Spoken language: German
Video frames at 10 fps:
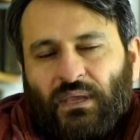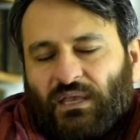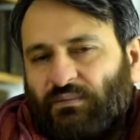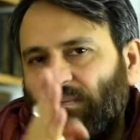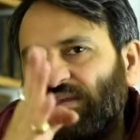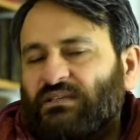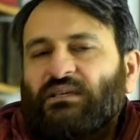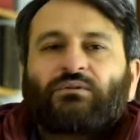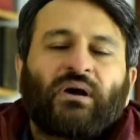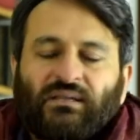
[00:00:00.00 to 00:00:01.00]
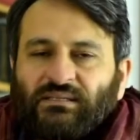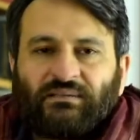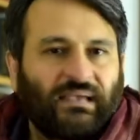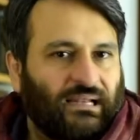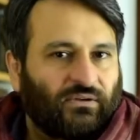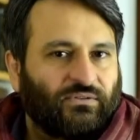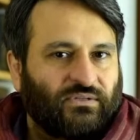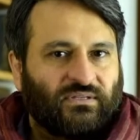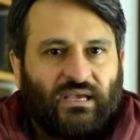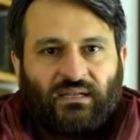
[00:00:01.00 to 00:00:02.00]
Ich bin mir sicher, du hattest irgendwie halt auch
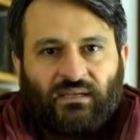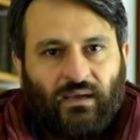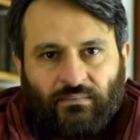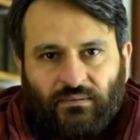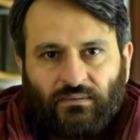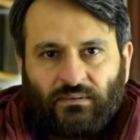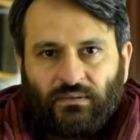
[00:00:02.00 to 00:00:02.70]
solche Zeiten gehabt.